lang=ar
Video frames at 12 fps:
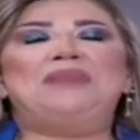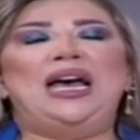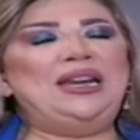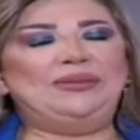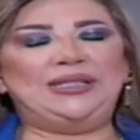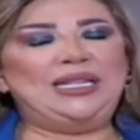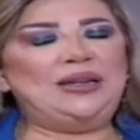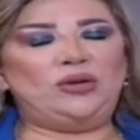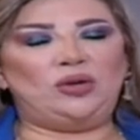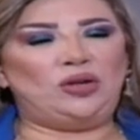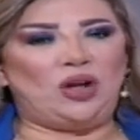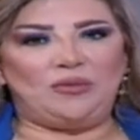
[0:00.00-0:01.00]
أنا بظن
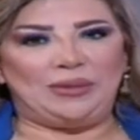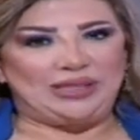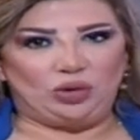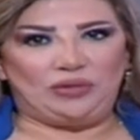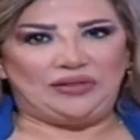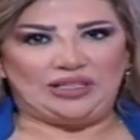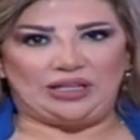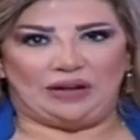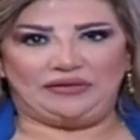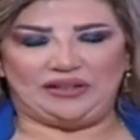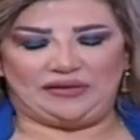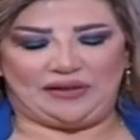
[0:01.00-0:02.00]
أنه اليوم مصروف إضافي